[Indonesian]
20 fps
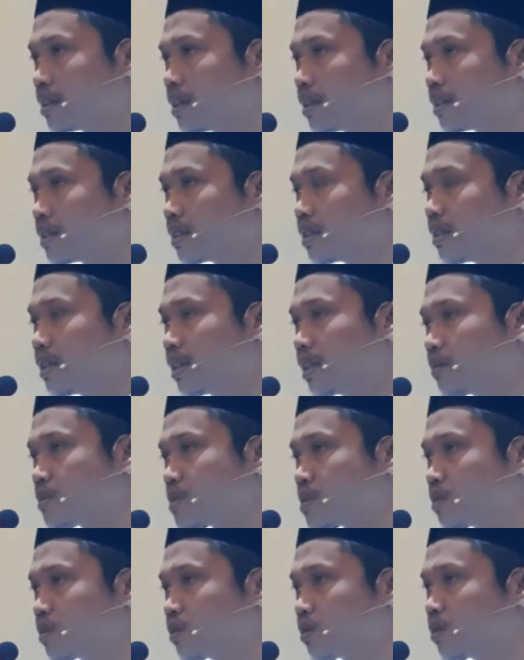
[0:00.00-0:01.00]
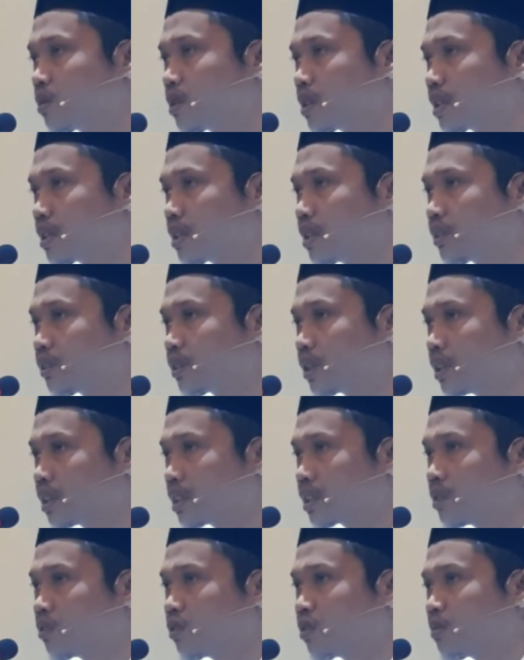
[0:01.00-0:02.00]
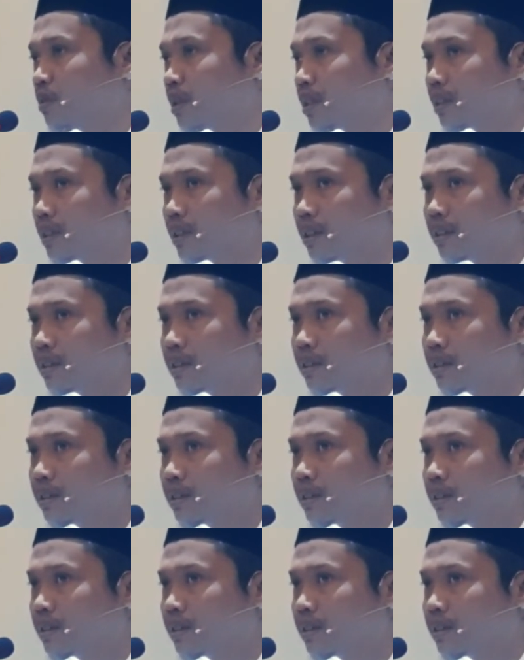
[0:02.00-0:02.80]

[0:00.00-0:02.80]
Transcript: Nah, jadi dalam seluruh karya Syekh Nawawi Banten